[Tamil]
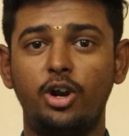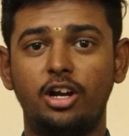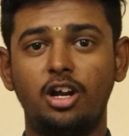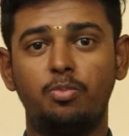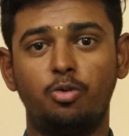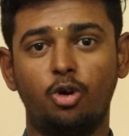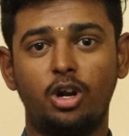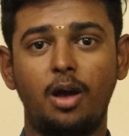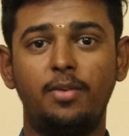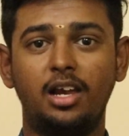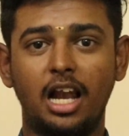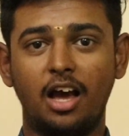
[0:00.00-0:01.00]
ஓரியன்ட்
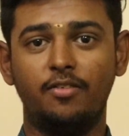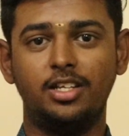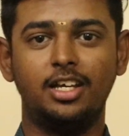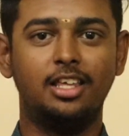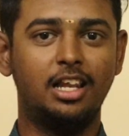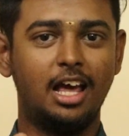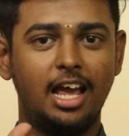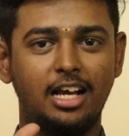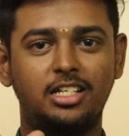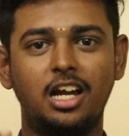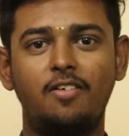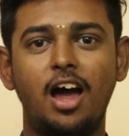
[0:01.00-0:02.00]
ப்ரோக்ராமிங் லாங்குவேஜ் இதில்
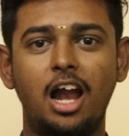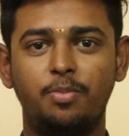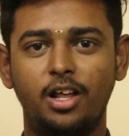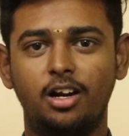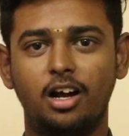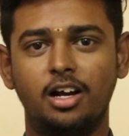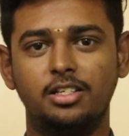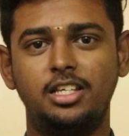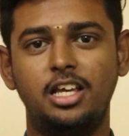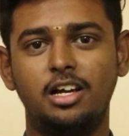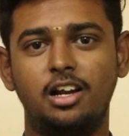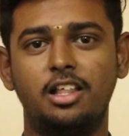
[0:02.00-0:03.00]
எக்ஸ்ட்ராவாக ஆட் பண்ணியிருக்காங்க
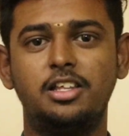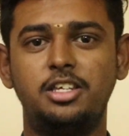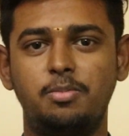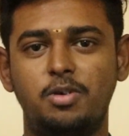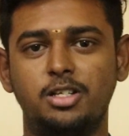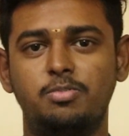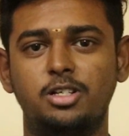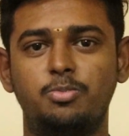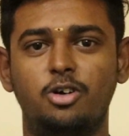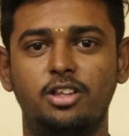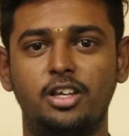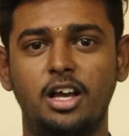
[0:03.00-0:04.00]
சிஏலேருந்து சி ப்ளஸ் ப்ளஸ்
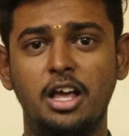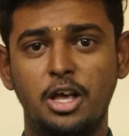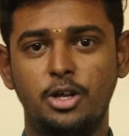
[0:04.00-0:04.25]
போகிறதுக்கு